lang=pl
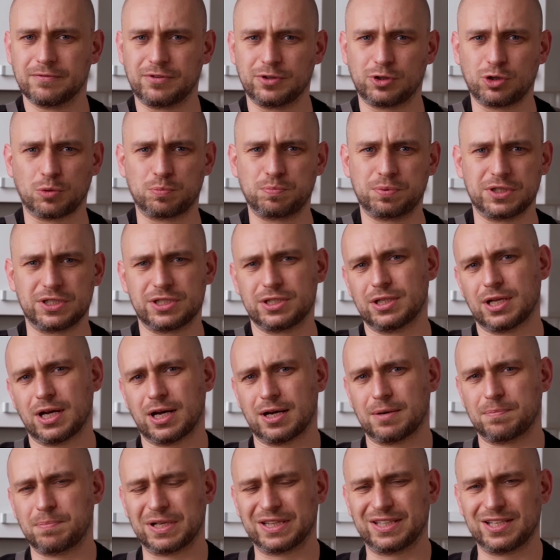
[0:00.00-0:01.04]
wytopić
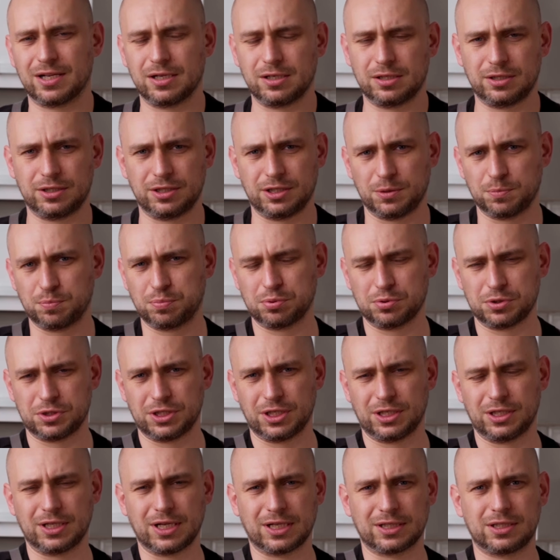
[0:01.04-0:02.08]
na patelni i
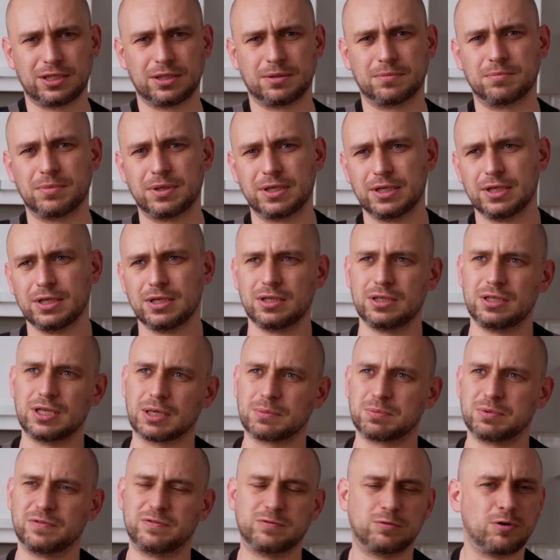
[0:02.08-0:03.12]
później na tym
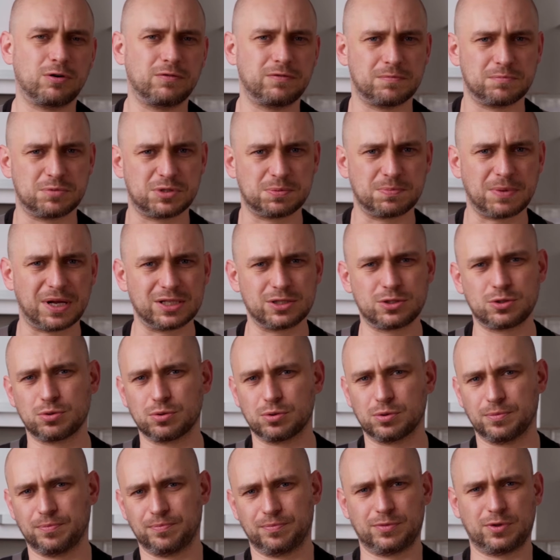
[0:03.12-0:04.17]
jakby wołowym
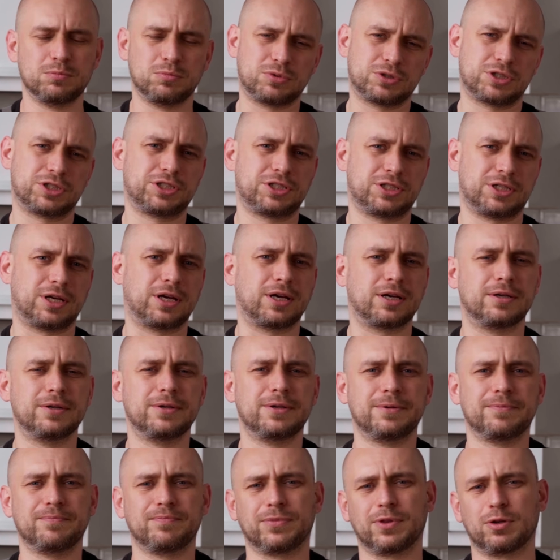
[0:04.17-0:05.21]
smalcu możecie
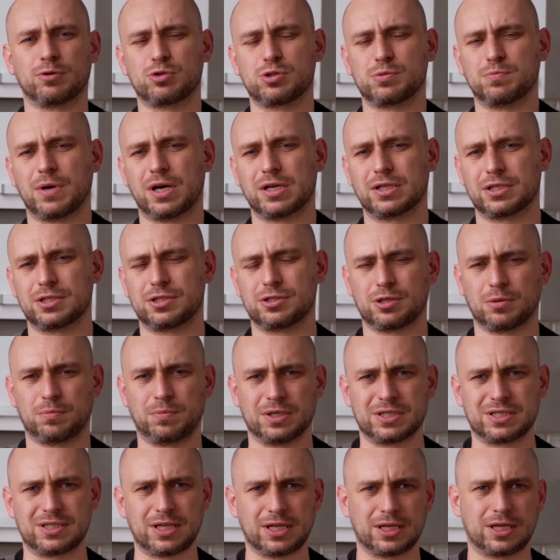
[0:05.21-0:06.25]
usmażyć
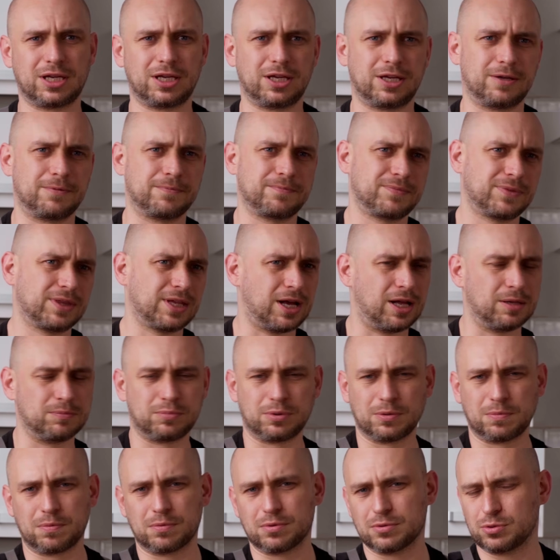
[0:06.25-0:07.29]
sobie steki
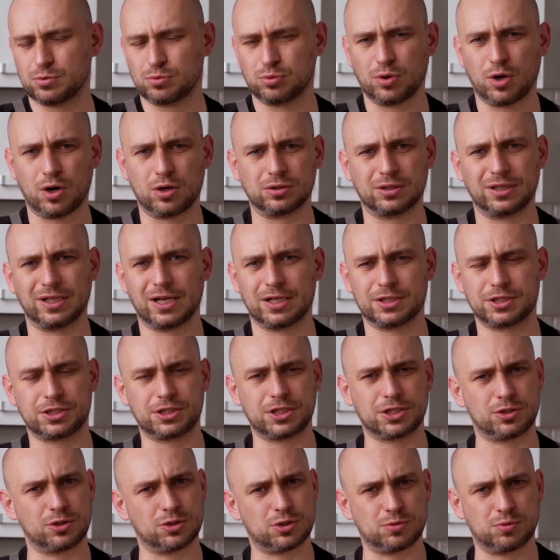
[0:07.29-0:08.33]
albo po prostu odlać
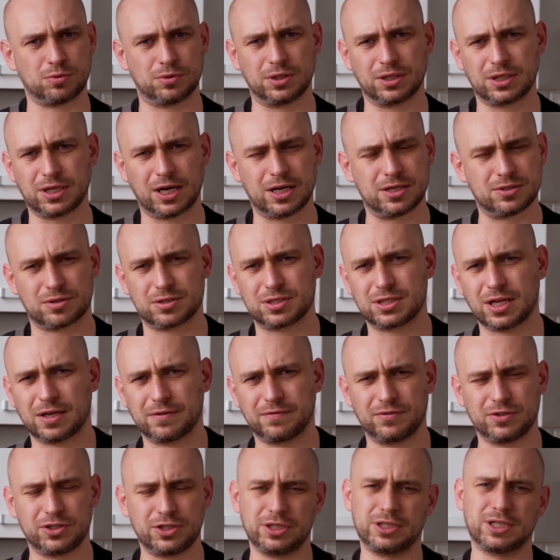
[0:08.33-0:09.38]
gdzieś do słoika i
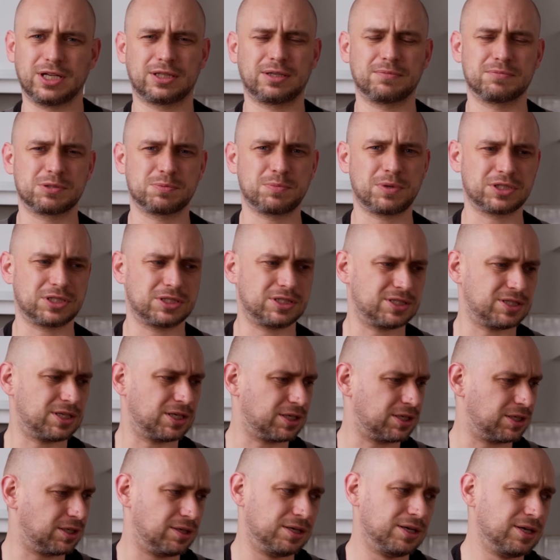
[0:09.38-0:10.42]
zostawić i na tym smażyć
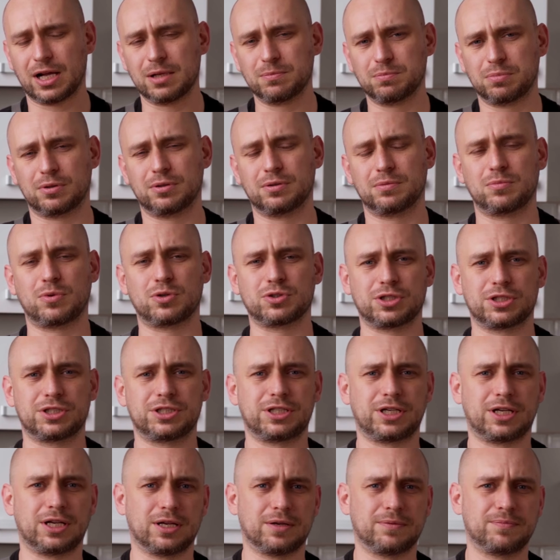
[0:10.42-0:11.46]
steki. Albo
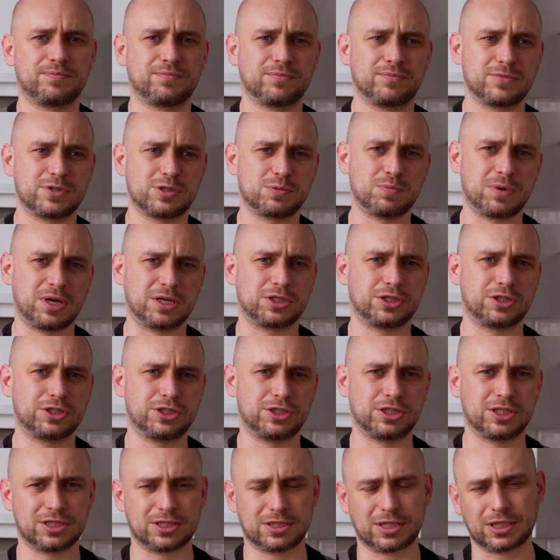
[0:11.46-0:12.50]
możecie
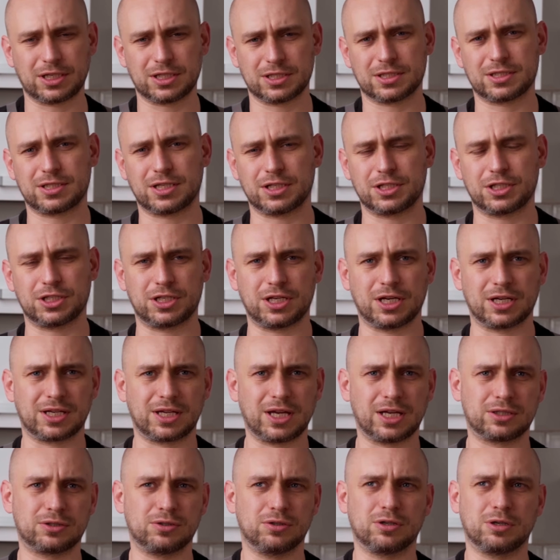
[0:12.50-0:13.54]
smażyć na takiej zasadzie, jak
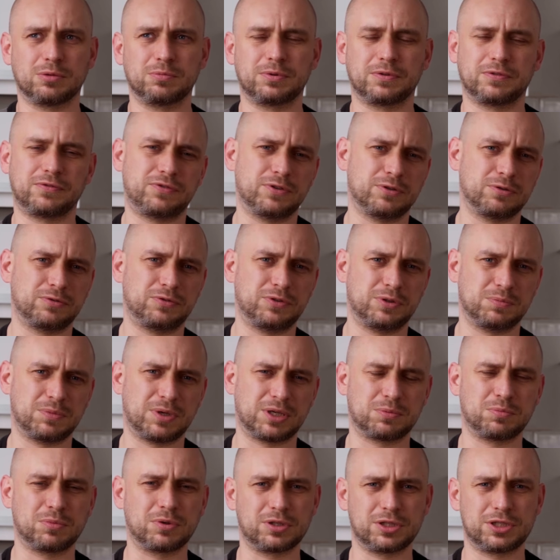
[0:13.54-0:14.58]
ja to robię w wielu
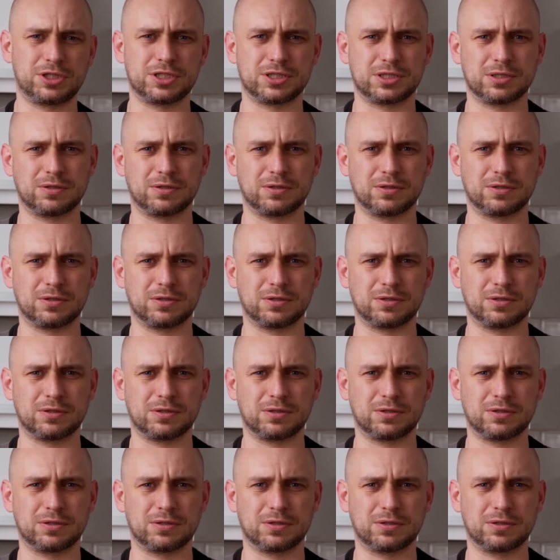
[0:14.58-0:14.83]
filmach, mogliście